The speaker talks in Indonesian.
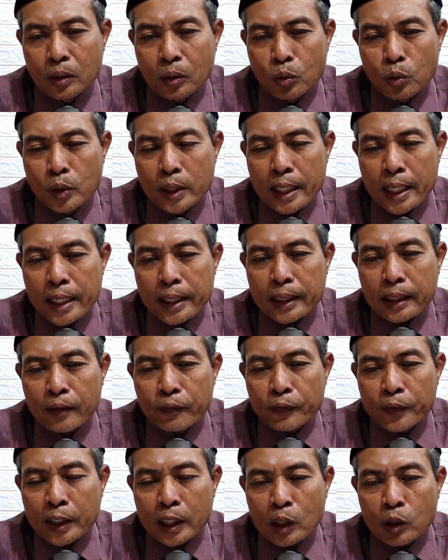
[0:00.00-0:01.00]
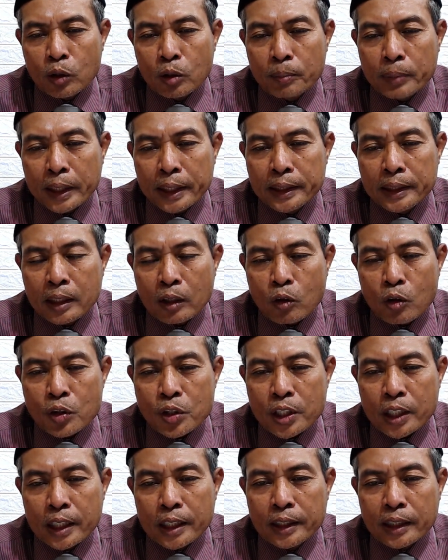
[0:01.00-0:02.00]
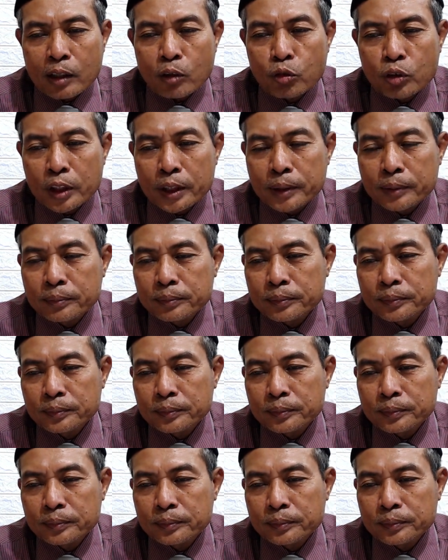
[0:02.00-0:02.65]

hunaka fi'lun baina qosain yaqdi